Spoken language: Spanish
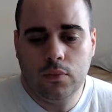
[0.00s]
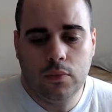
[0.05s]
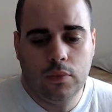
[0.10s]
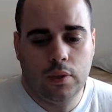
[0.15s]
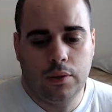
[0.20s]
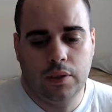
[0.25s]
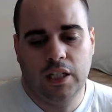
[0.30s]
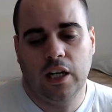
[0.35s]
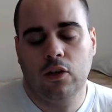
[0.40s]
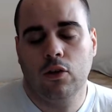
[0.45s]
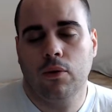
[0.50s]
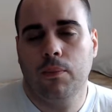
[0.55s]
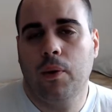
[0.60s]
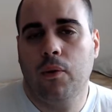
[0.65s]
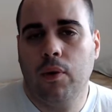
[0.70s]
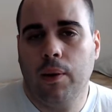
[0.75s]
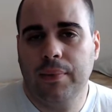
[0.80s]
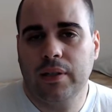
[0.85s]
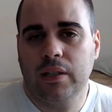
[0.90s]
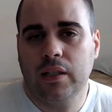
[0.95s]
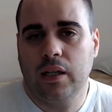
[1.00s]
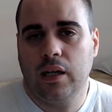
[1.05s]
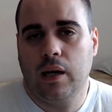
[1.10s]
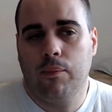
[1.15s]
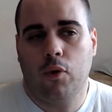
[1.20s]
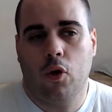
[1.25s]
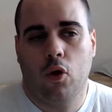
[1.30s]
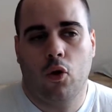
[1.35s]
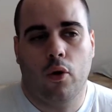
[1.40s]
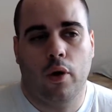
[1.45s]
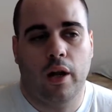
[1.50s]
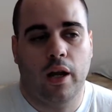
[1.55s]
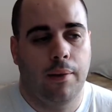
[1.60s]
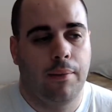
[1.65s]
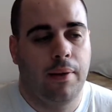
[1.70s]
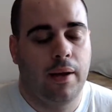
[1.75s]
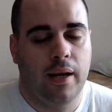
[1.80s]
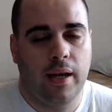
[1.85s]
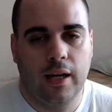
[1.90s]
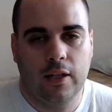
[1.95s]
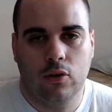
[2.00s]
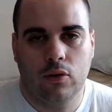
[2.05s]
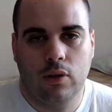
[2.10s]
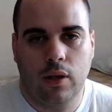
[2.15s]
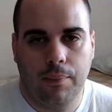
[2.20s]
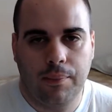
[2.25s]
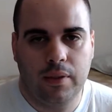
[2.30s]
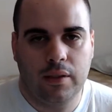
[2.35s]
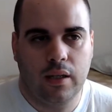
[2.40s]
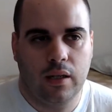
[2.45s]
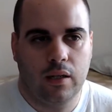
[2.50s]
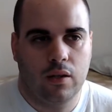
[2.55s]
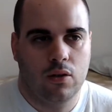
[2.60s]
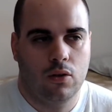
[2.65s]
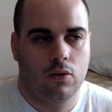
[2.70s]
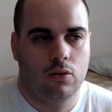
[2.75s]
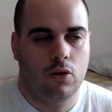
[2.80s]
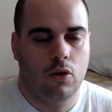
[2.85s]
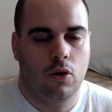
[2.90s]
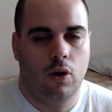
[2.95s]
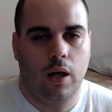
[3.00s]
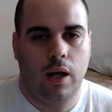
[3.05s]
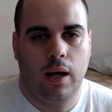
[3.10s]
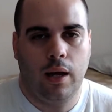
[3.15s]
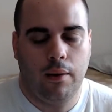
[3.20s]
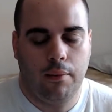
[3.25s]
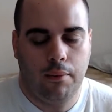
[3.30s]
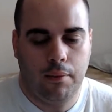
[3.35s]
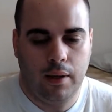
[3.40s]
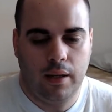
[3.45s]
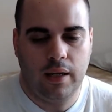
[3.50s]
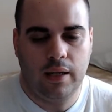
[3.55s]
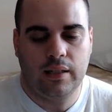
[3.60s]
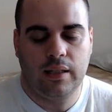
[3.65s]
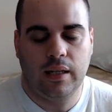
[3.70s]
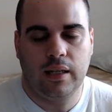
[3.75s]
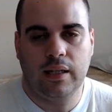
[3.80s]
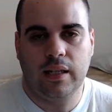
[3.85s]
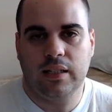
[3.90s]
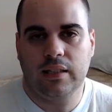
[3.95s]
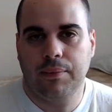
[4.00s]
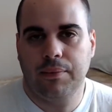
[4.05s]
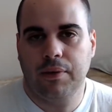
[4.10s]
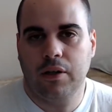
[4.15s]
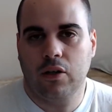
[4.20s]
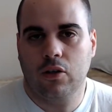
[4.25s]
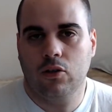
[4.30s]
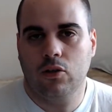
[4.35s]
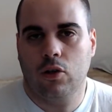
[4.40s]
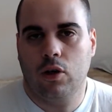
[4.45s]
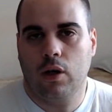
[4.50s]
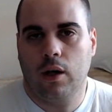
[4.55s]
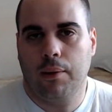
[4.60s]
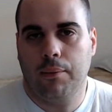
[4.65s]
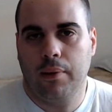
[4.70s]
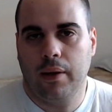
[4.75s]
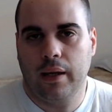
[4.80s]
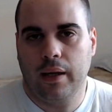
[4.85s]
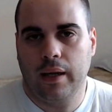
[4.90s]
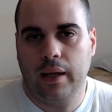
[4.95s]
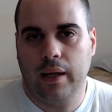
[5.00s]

ya no me voy a meter en el modo RGB, que era totalmente controlable, tenías también controlable